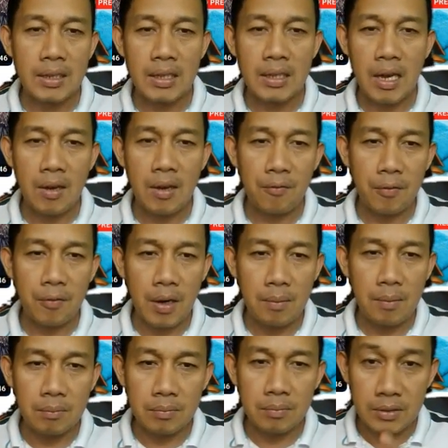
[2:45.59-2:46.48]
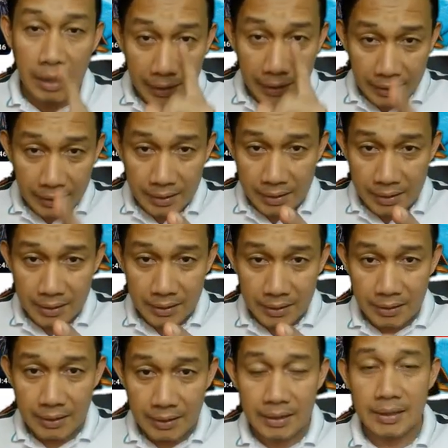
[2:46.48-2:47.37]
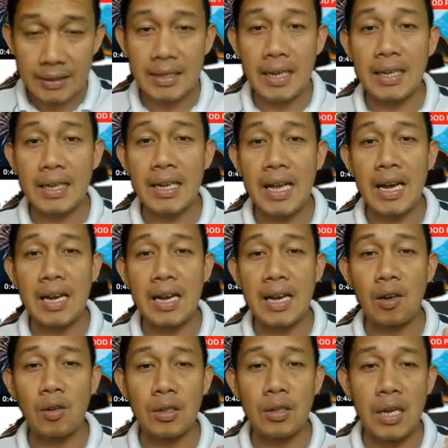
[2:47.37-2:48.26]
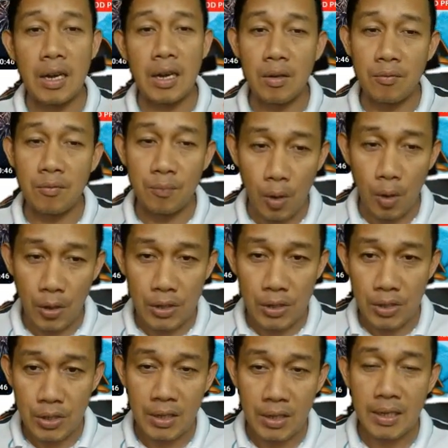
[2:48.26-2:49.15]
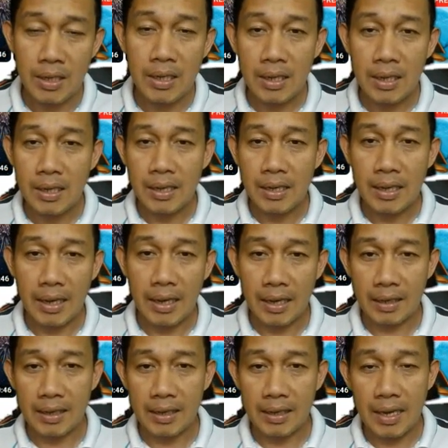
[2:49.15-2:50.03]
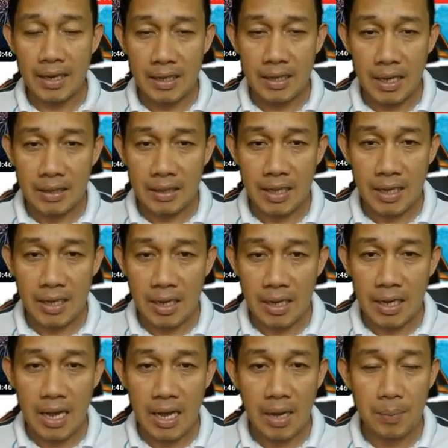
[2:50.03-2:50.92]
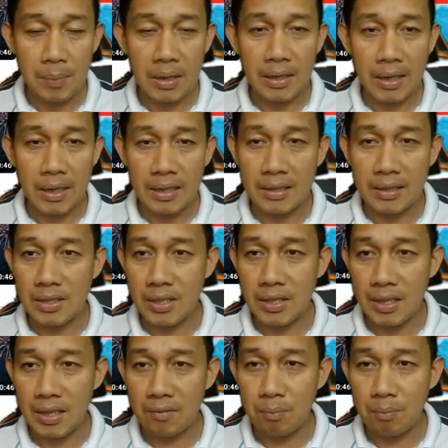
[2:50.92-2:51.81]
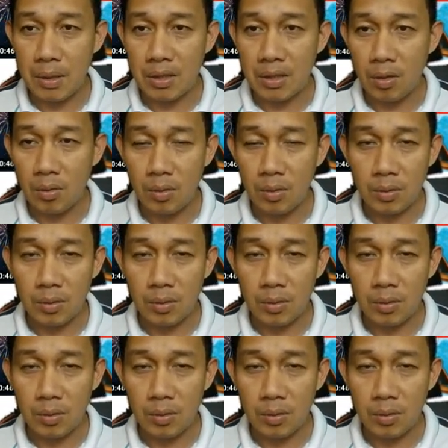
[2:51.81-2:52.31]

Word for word: na from text nagkakaroon ng voice Okay, and then nakakapag-create na siya ng video.